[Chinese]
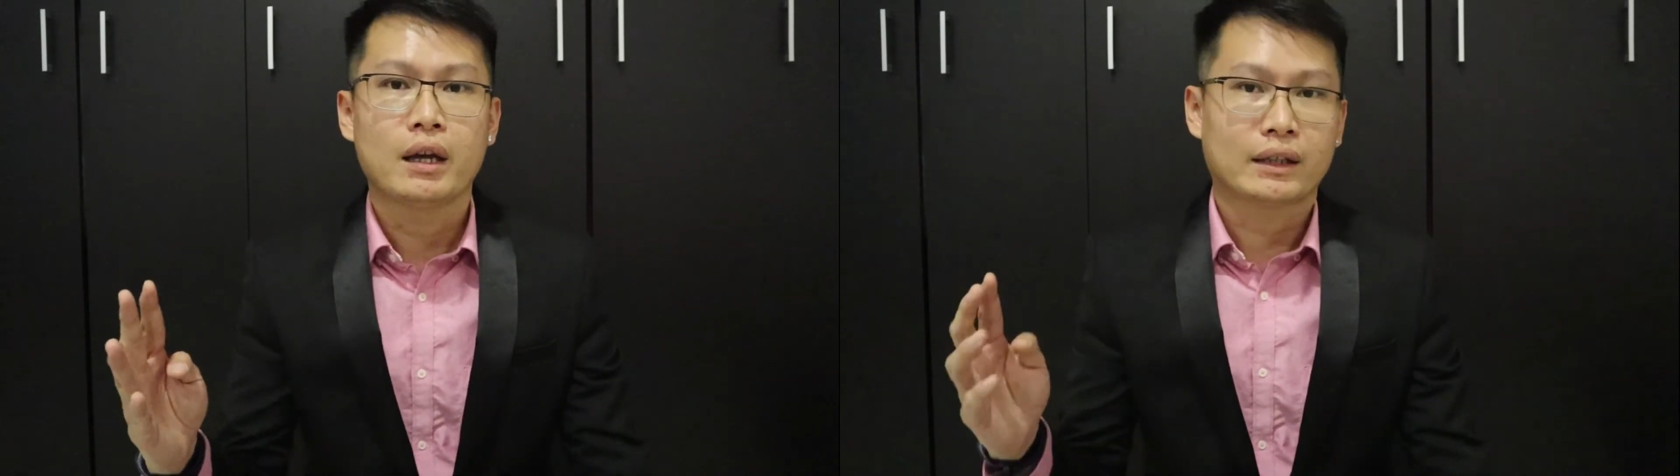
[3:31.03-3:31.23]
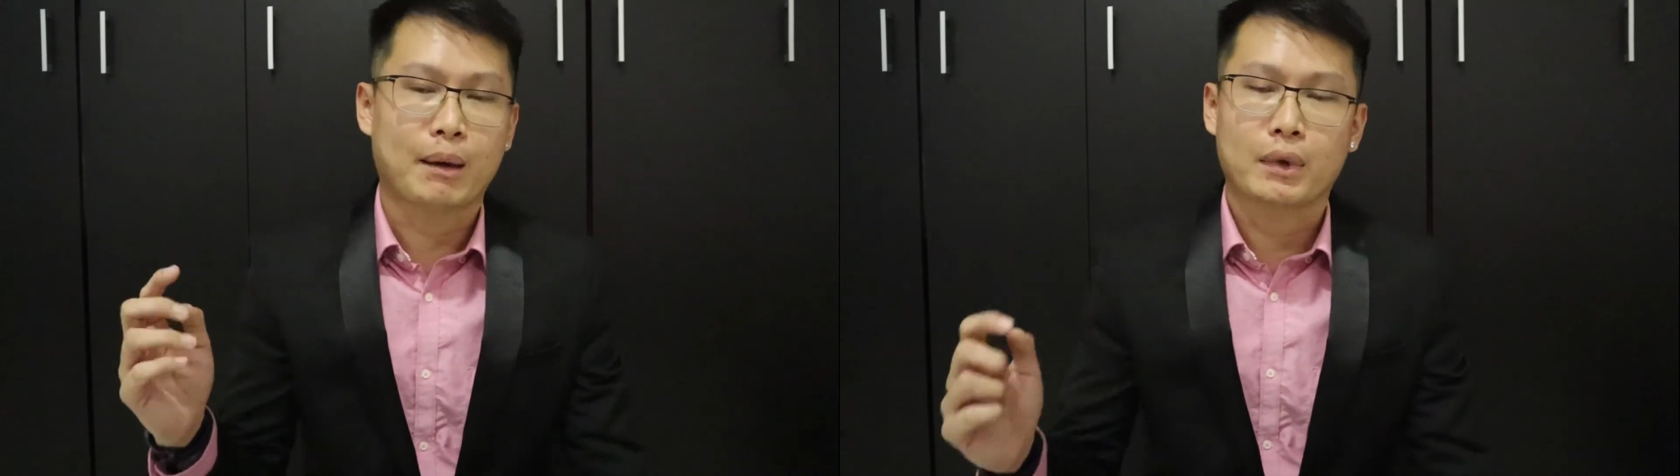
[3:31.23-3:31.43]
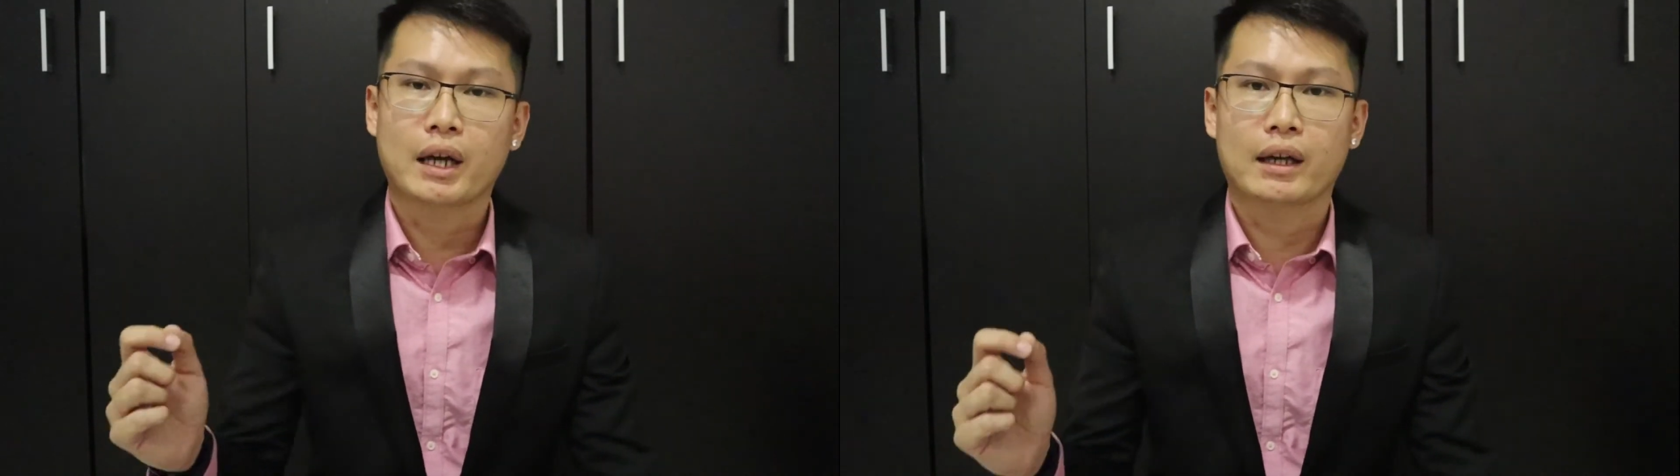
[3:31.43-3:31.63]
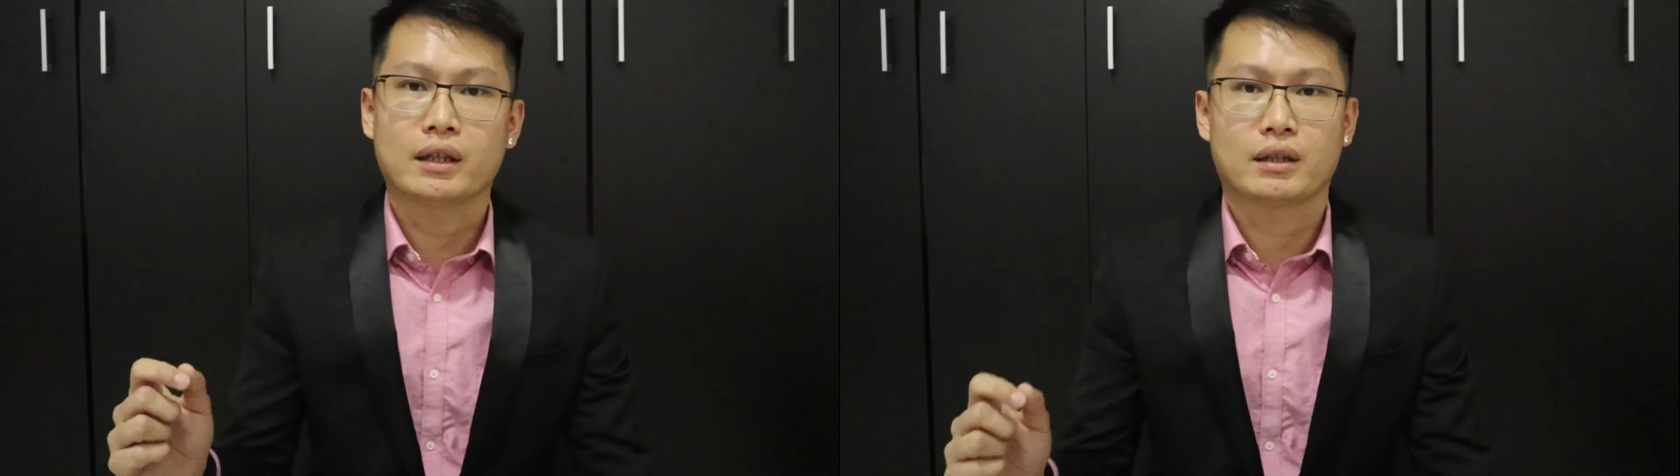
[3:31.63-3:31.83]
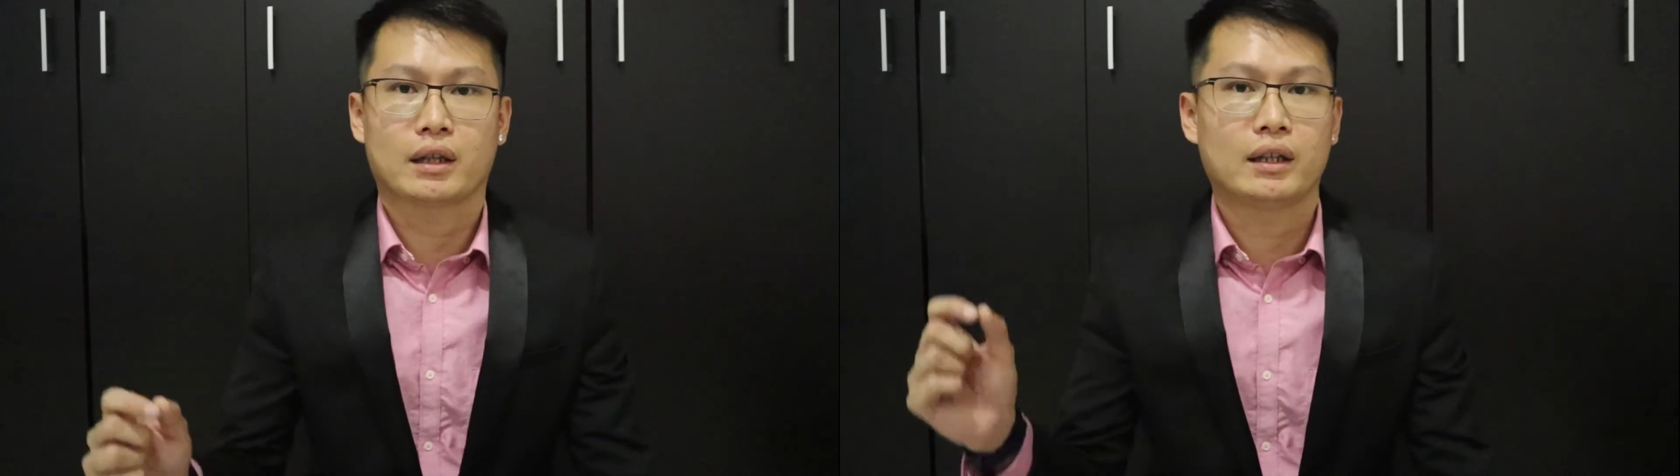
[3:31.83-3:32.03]
他们开
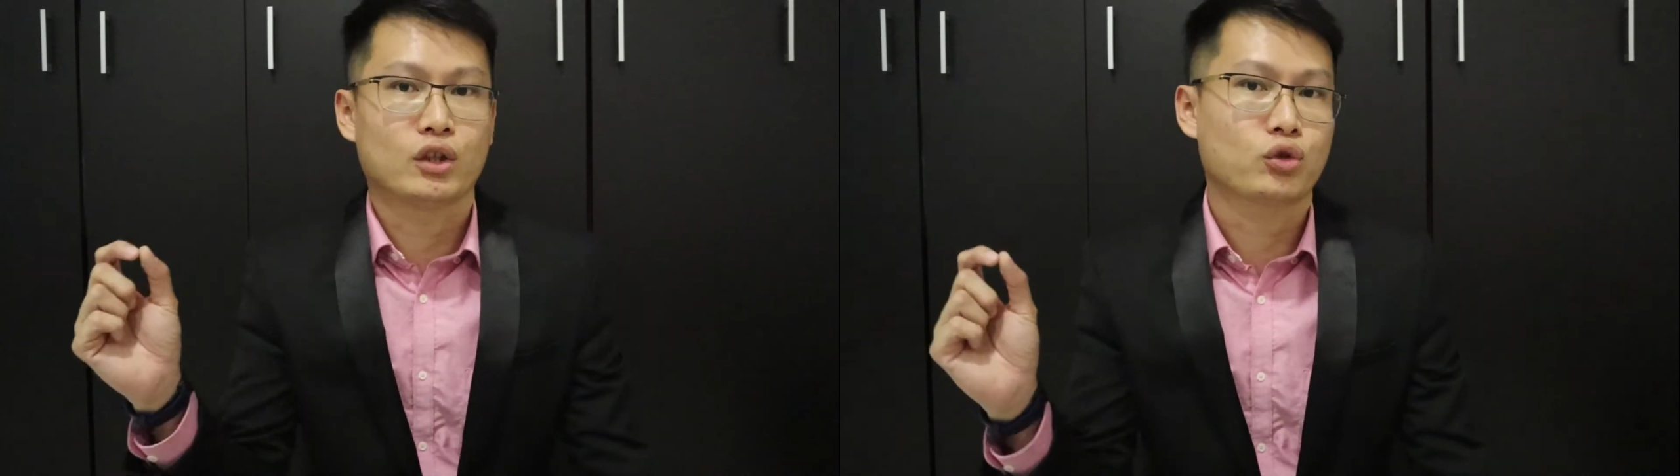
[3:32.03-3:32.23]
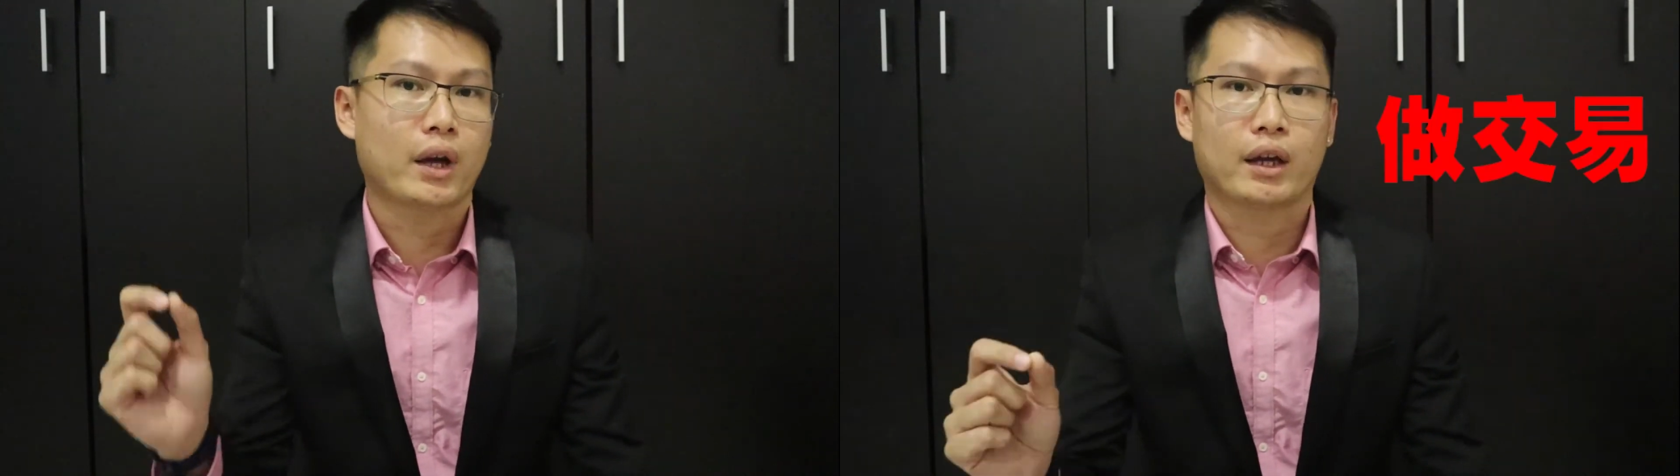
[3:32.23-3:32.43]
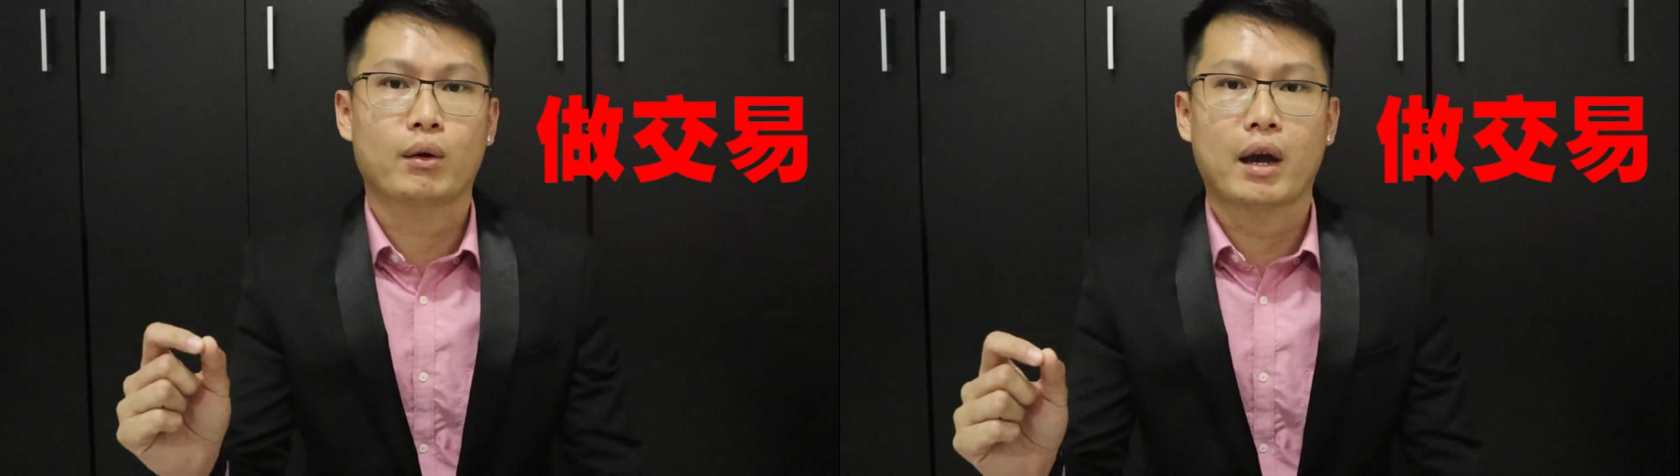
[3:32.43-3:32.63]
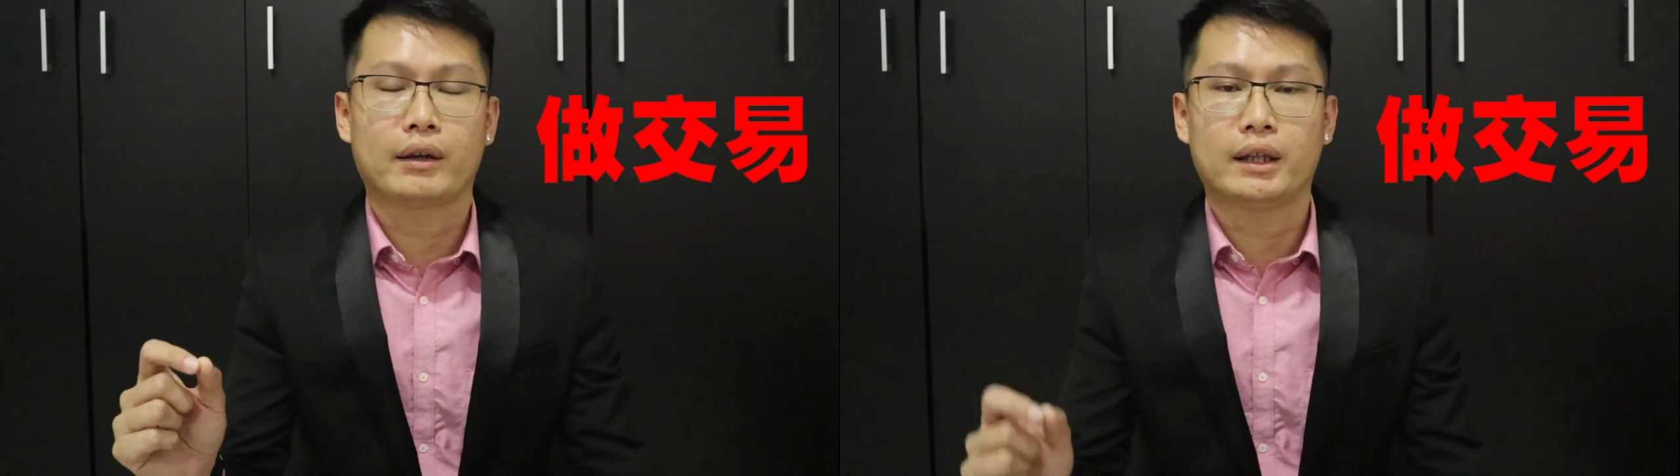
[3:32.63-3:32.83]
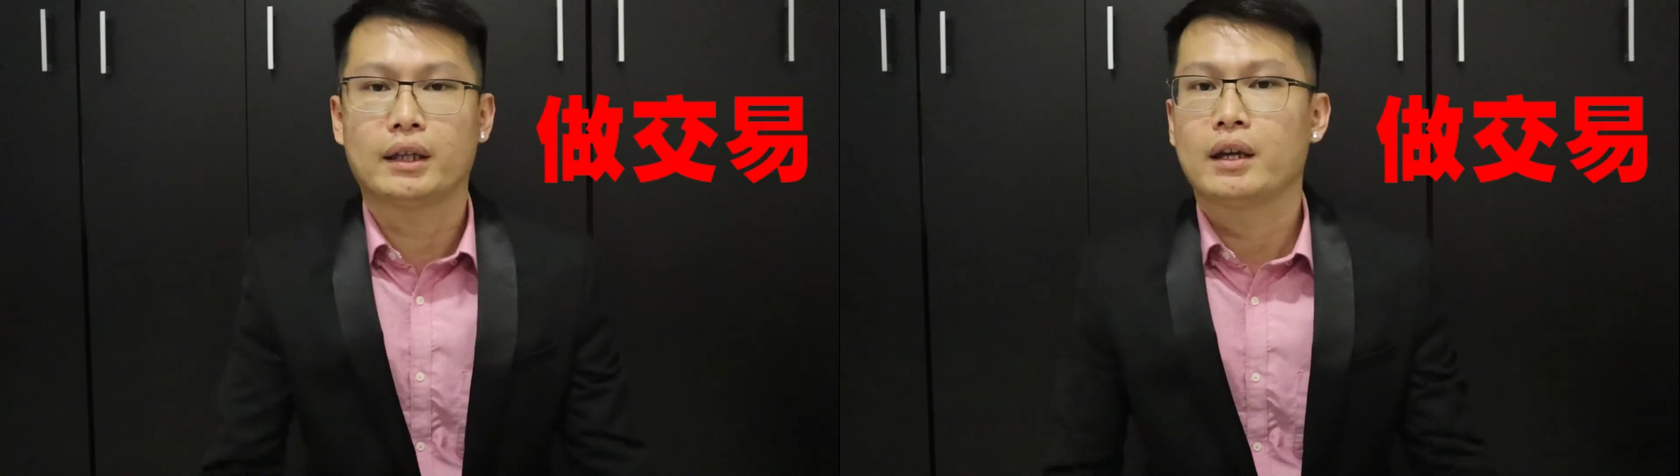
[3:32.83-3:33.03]
始跟你做
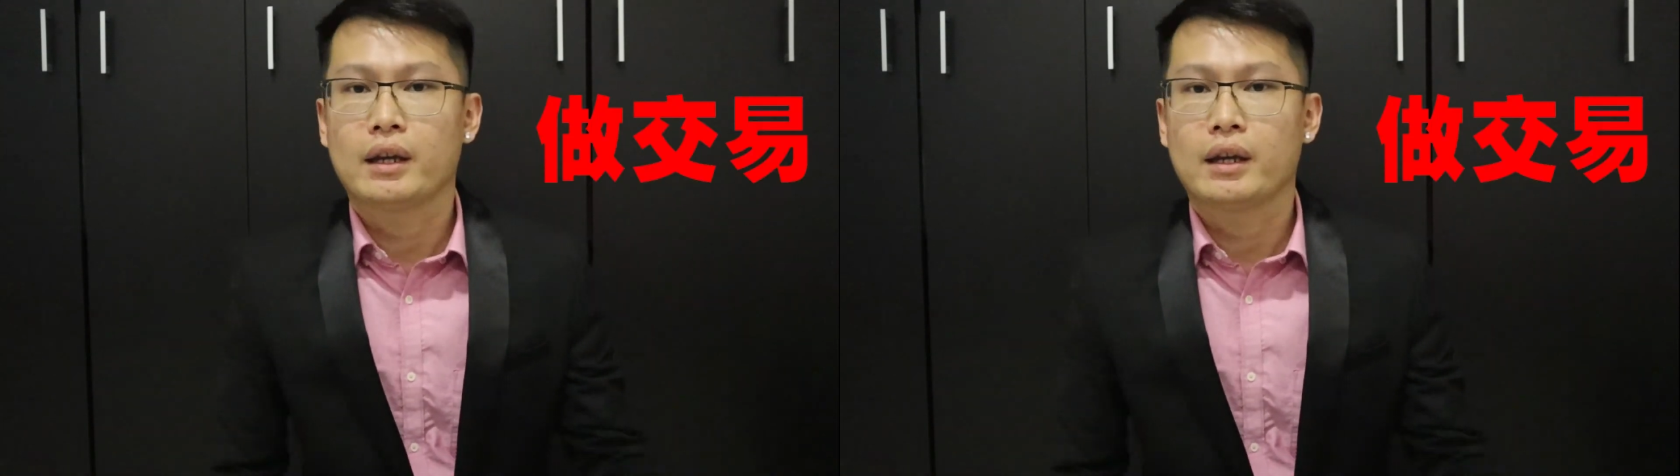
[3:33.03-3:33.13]
inquiry，